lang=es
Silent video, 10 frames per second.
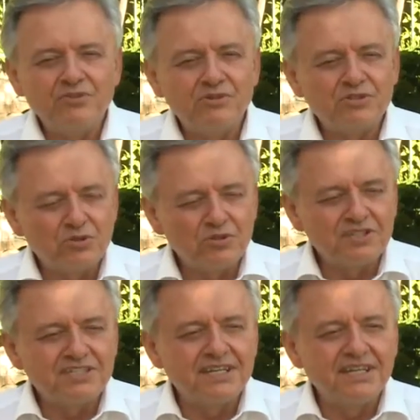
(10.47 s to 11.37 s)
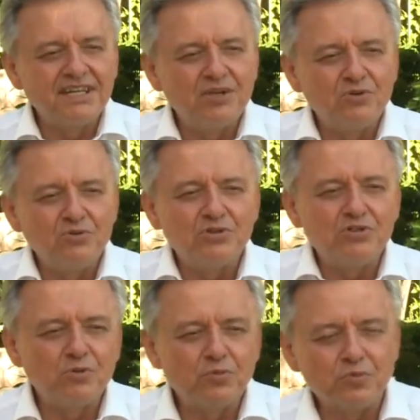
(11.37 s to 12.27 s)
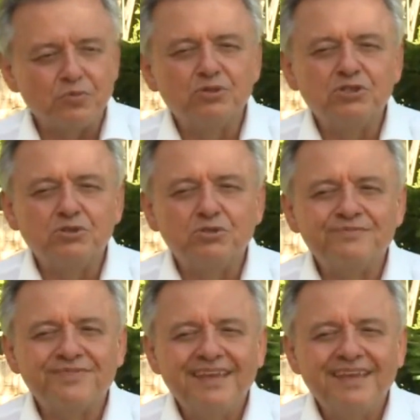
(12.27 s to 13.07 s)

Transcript: nuestro deseo, nuestro propósito.